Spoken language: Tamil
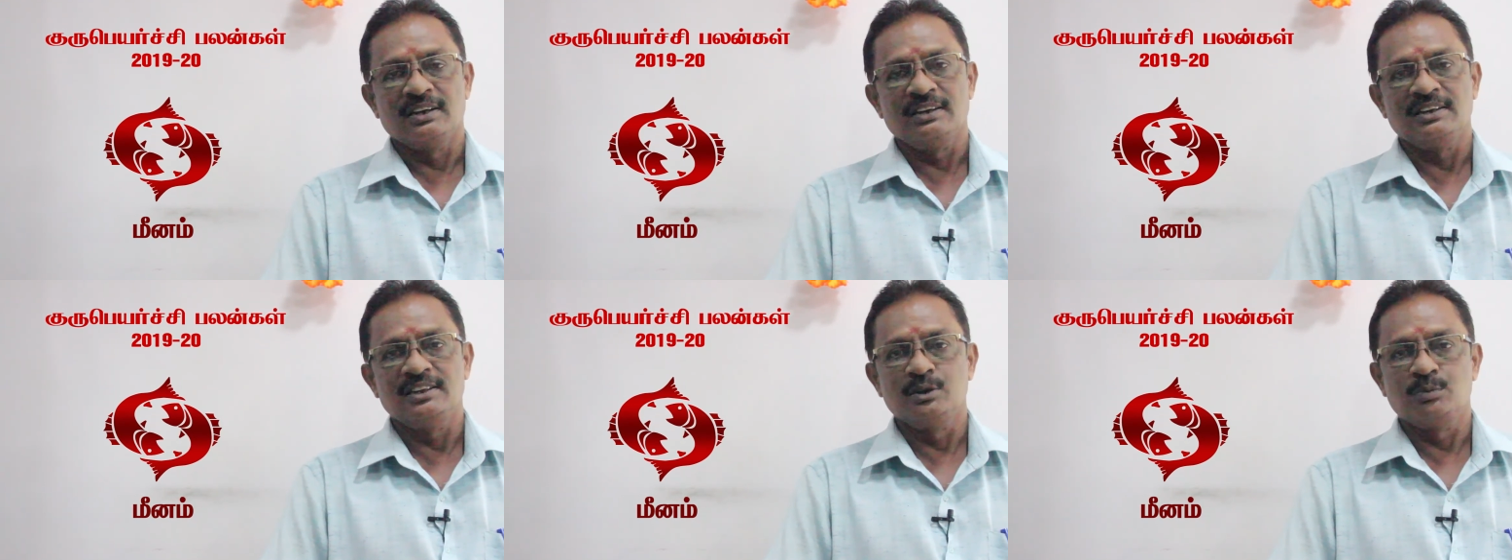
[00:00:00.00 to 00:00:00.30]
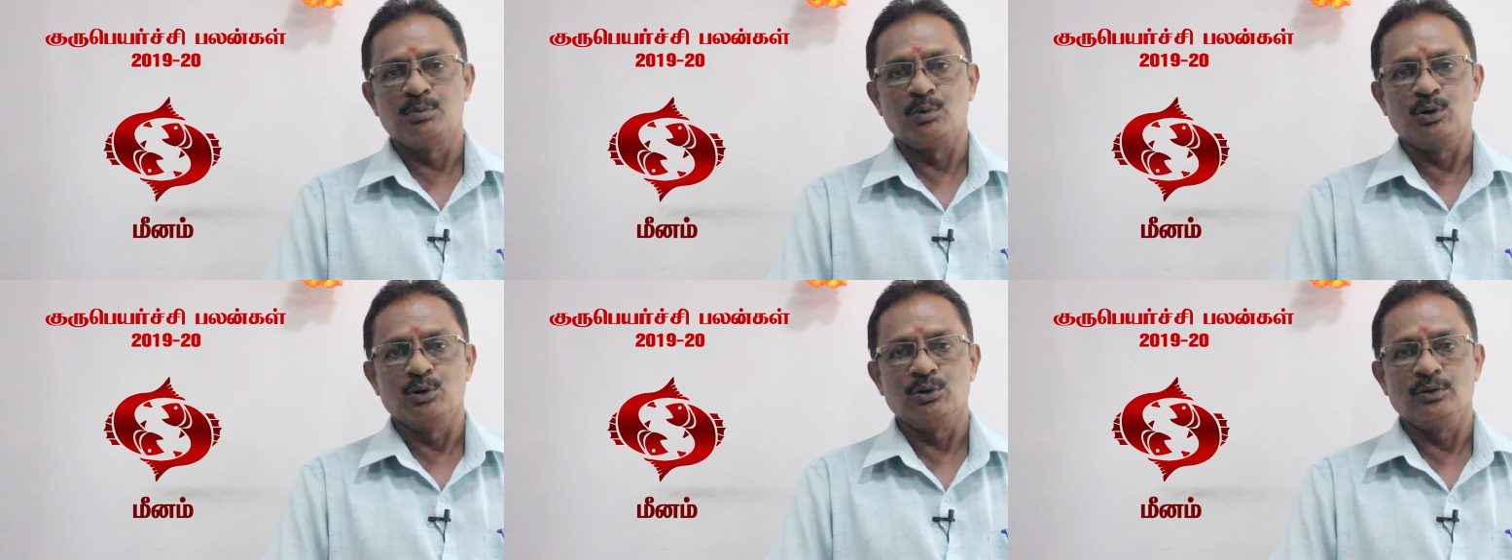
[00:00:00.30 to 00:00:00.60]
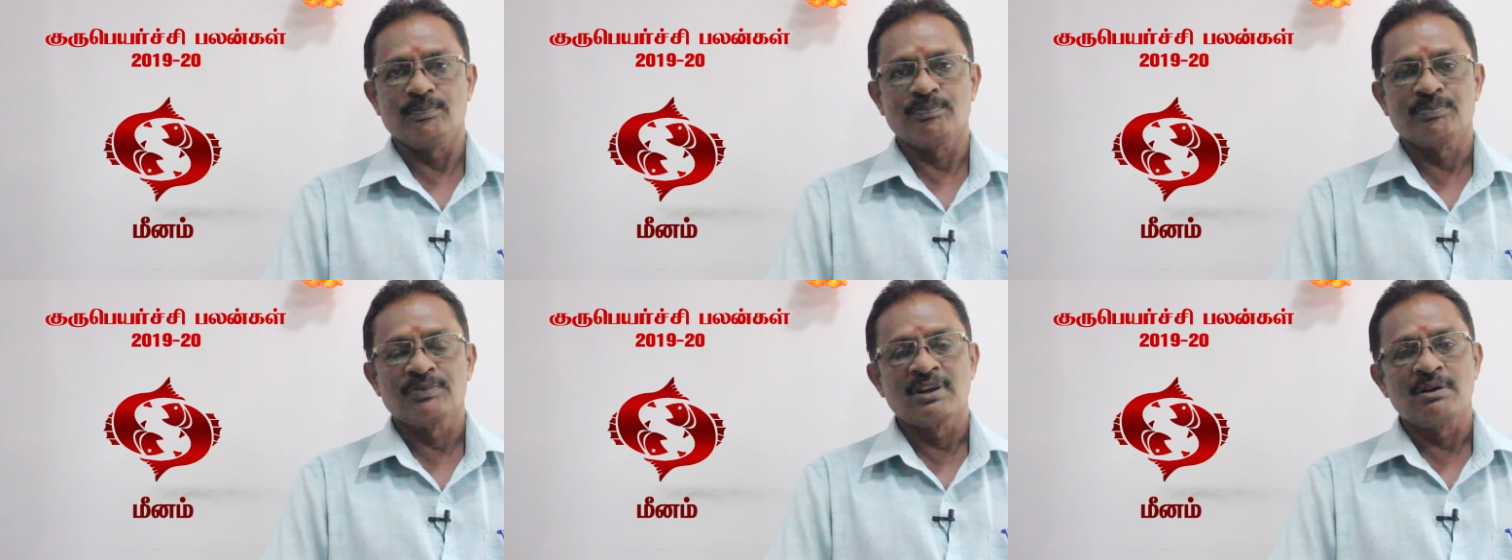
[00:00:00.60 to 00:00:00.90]
இது
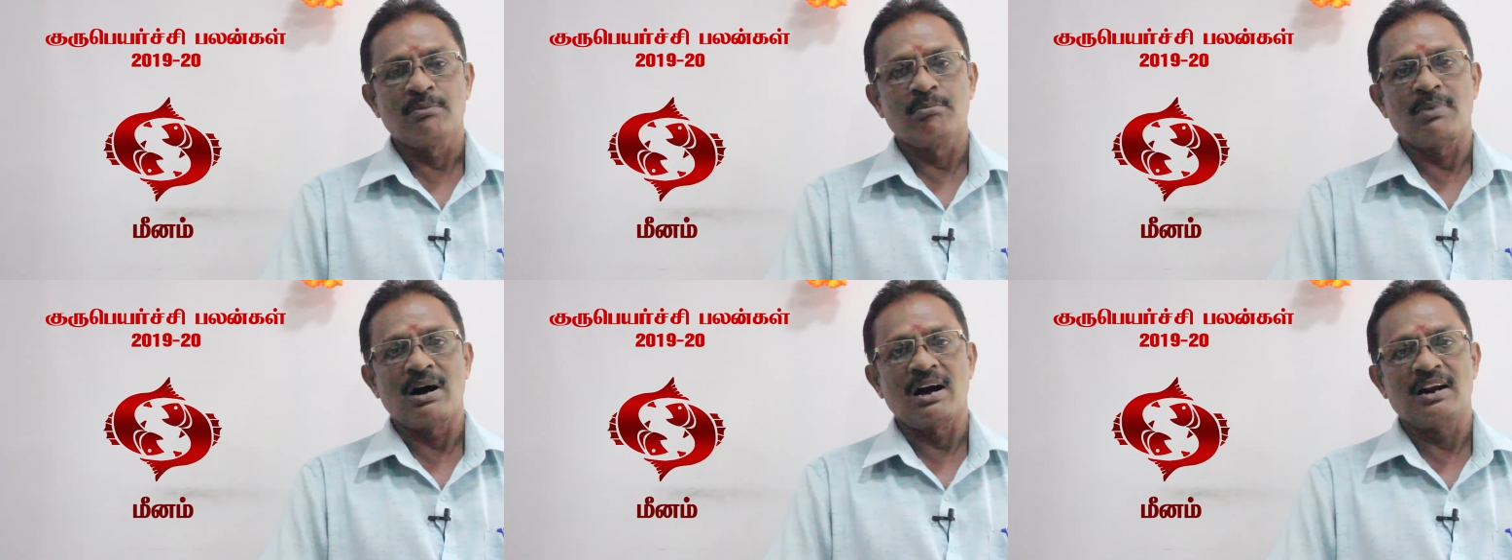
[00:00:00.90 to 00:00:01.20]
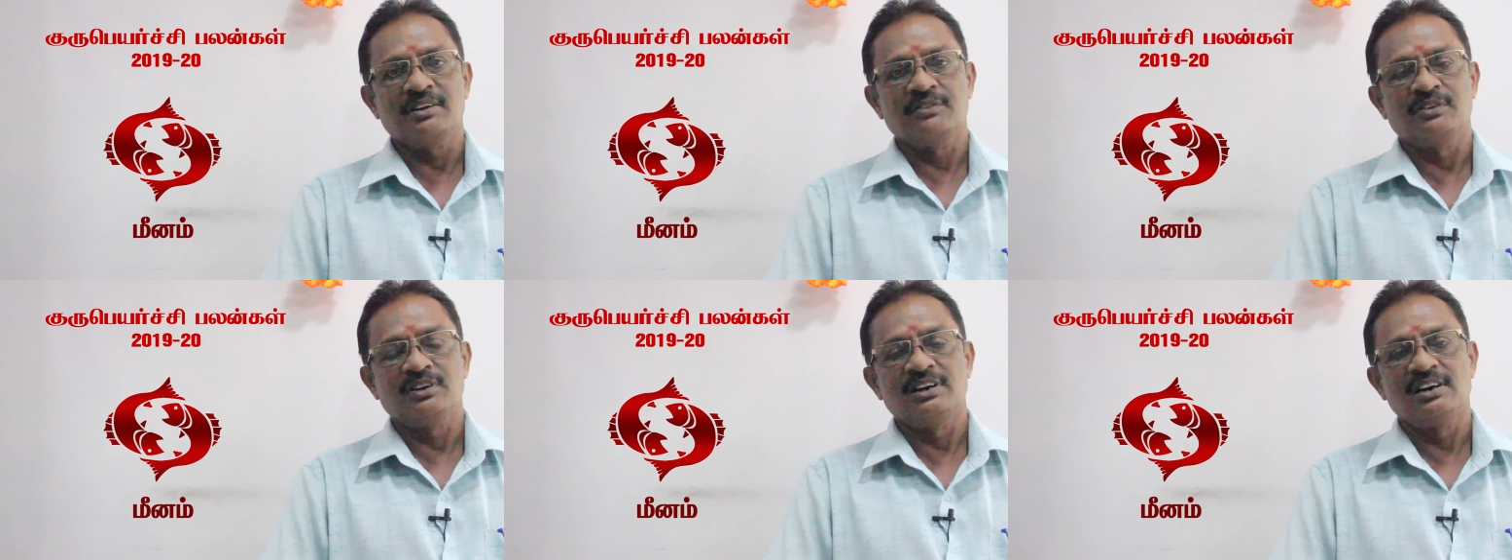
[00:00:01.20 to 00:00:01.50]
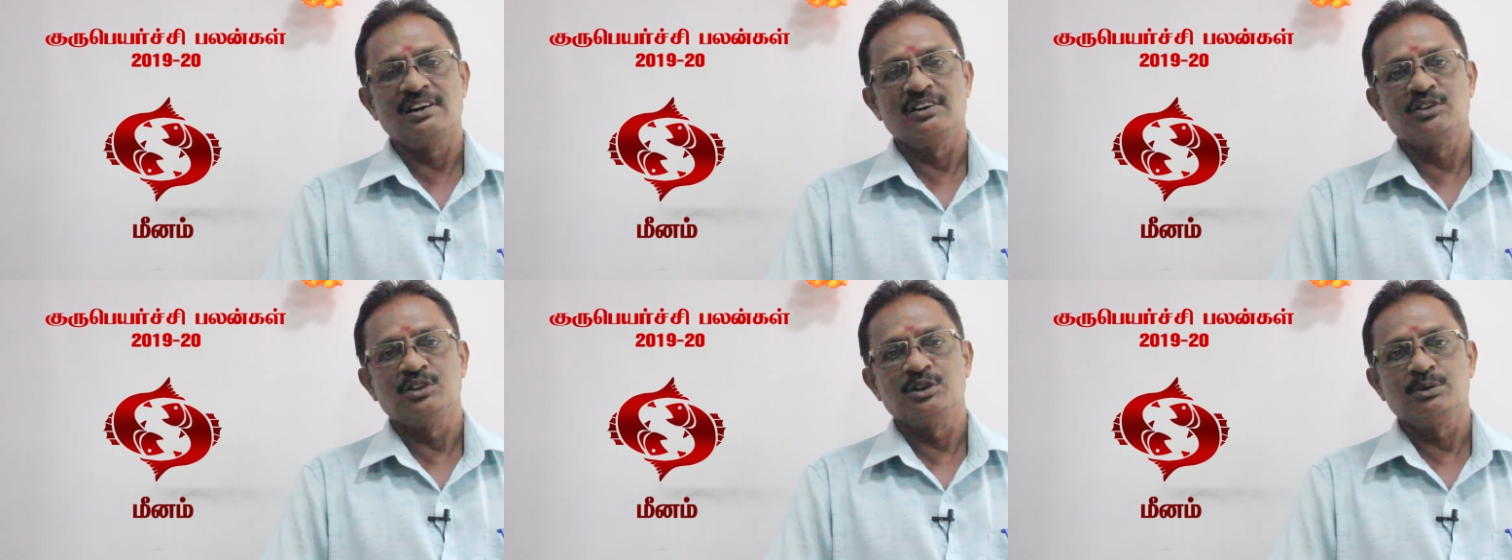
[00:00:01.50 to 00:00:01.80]
போதும்
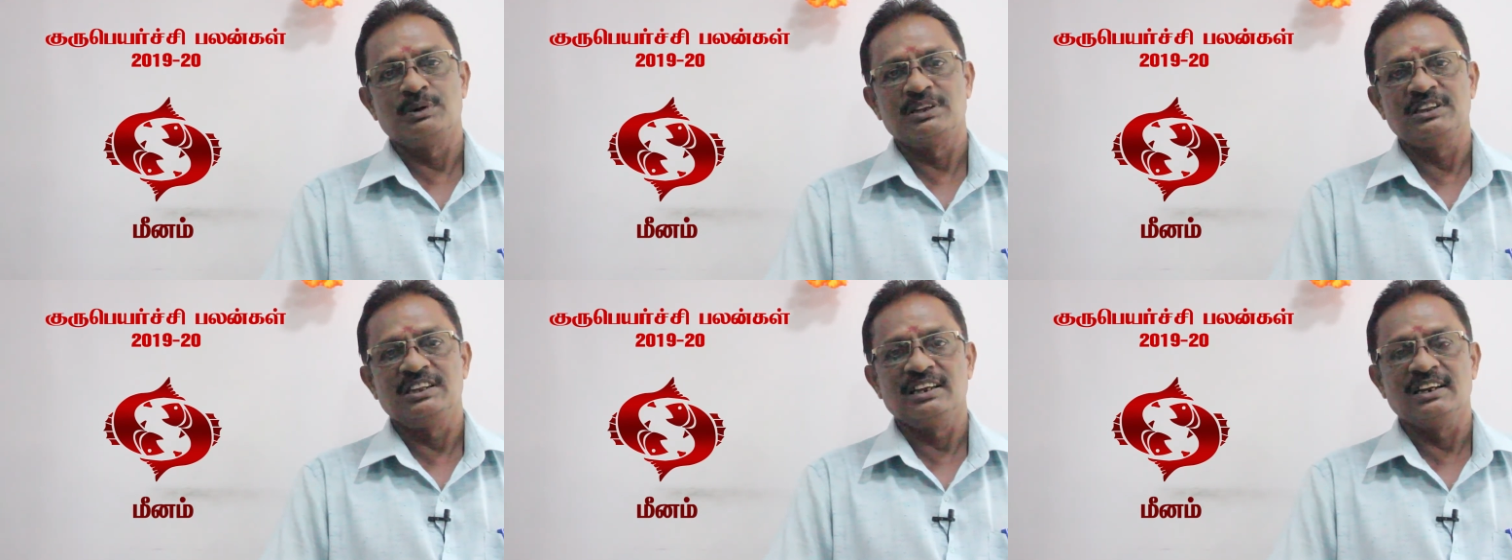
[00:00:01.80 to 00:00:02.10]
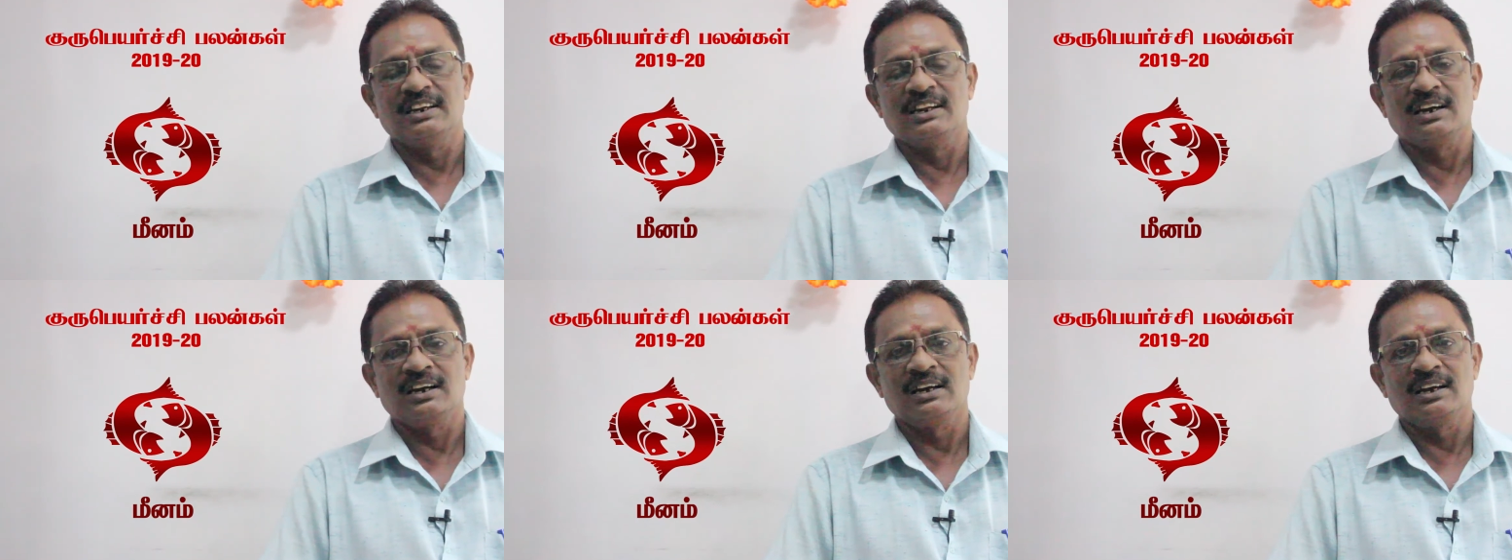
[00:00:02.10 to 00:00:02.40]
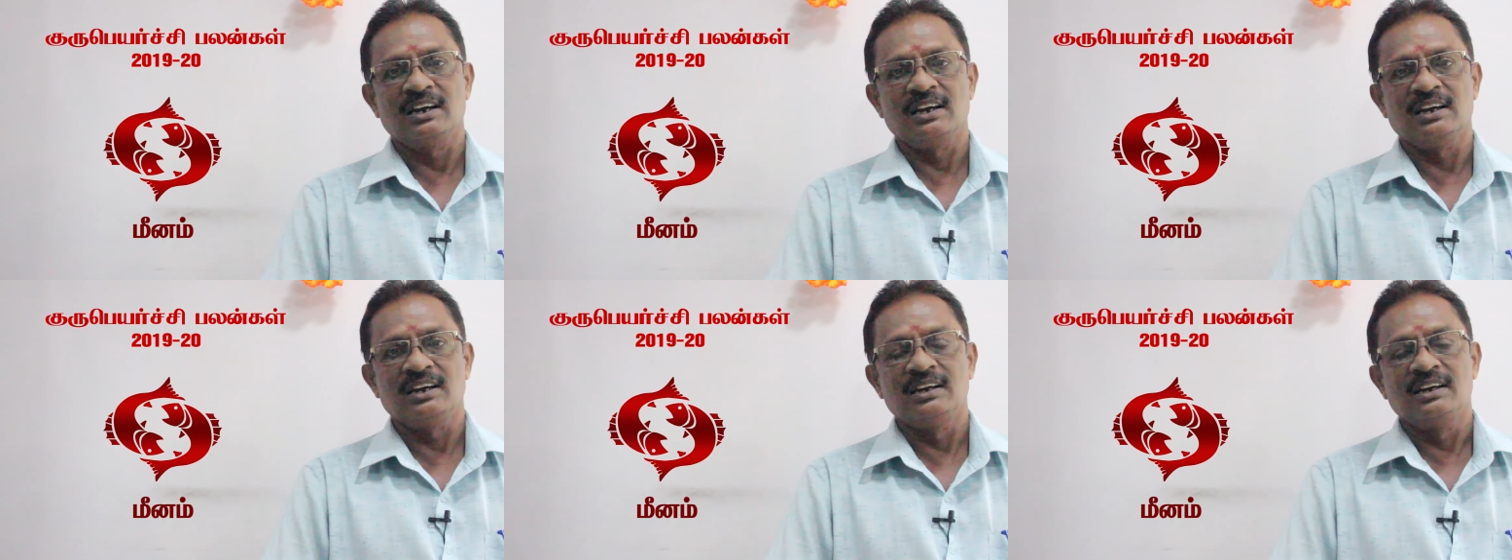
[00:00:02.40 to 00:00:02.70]
மாணவர்களுக்கு வந்து பார்த்திங்கனாக்கா